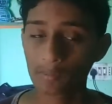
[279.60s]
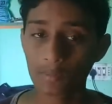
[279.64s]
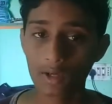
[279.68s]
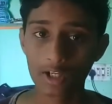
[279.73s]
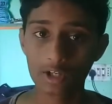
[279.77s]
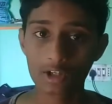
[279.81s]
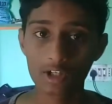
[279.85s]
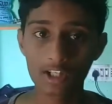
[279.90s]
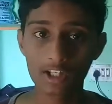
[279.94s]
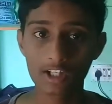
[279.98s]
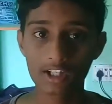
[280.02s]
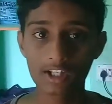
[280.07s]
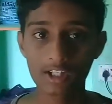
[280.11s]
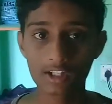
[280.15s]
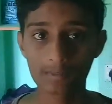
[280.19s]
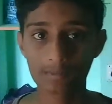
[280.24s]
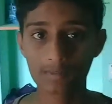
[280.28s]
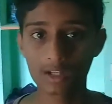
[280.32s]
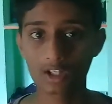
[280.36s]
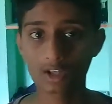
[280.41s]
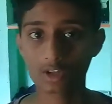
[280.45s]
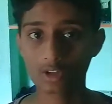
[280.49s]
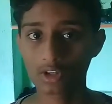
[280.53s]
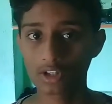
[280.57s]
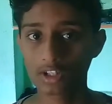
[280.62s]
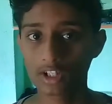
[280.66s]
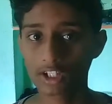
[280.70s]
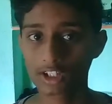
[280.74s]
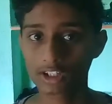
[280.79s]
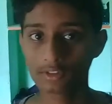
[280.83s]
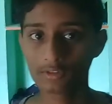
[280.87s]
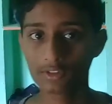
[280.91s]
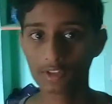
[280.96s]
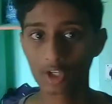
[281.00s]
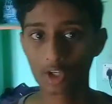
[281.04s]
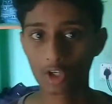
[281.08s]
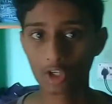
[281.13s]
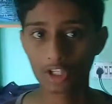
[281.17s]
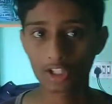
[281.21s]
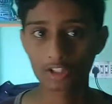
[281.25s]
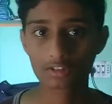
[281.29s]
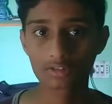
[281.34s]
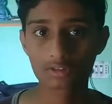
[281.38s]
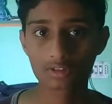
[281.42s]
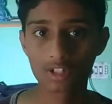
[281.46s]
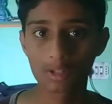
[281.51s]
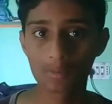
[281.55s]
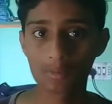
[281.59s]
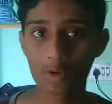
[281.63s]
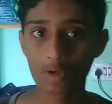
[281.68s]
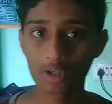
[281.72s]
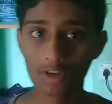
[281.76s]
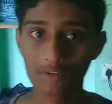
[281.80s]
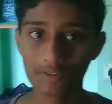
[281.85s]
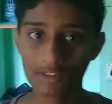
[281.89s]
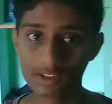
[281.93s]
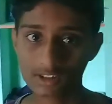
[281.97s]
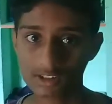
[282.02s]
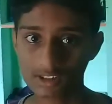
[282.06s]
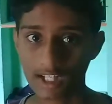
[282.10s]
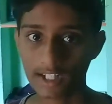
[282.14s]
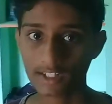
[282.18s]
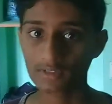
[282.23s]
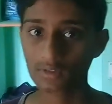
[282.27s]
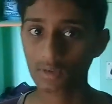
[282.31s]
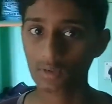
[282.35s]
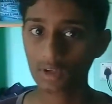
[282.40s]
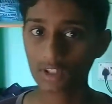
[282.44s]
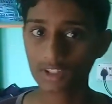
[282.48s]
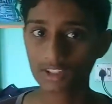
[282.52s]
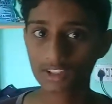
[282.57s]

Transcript: మరి మరొక నెక్స్ట్ వీడియోలో కలుసుకుందాం ఓకే ఫ్రెండ్స్ థ్యాంక్స్ ఫర్